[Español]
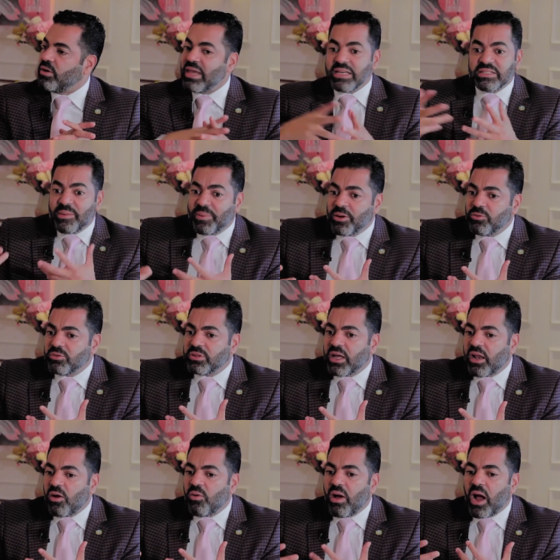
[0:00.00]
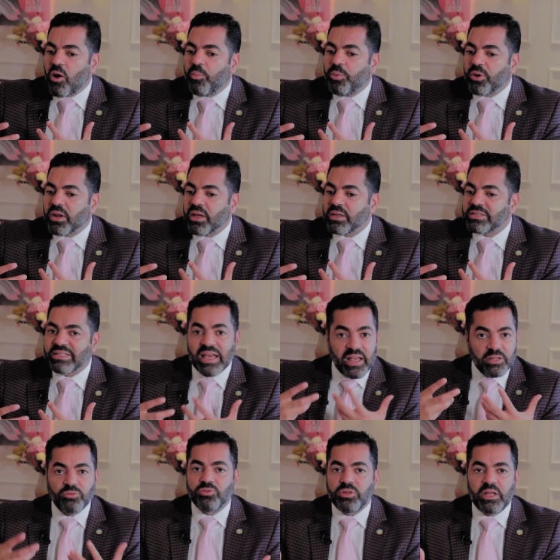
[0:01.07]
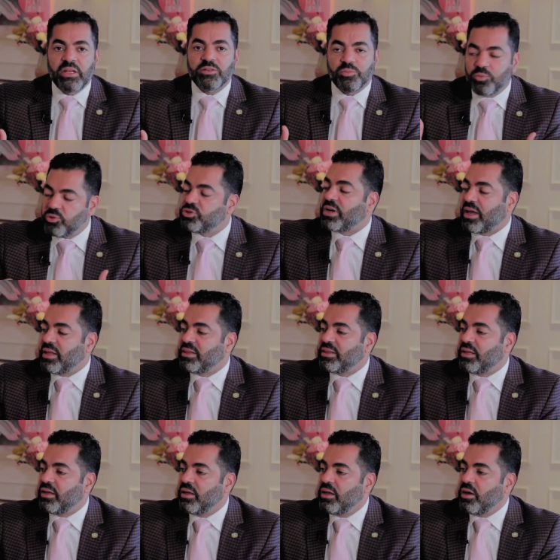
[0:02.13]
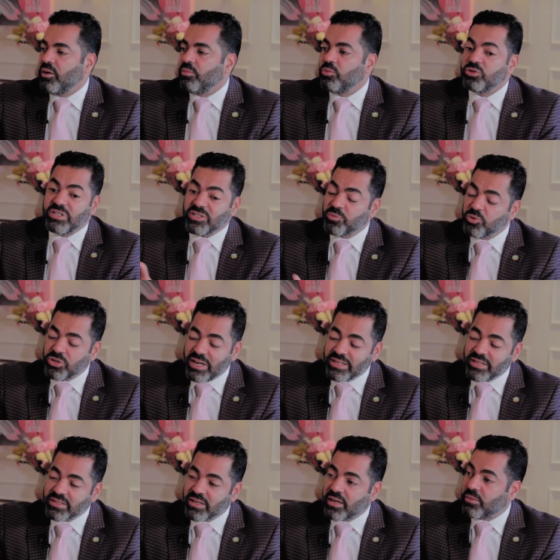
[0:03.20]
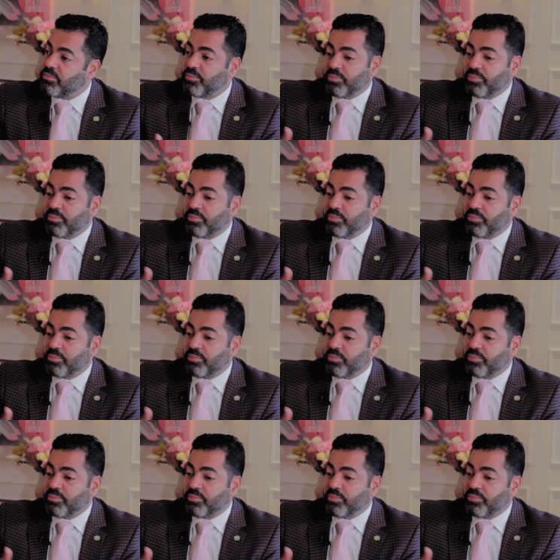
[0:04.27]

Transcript: Y esta pregunta lo hago porque sé que tú tienes mucha gente, muchas muchachas que,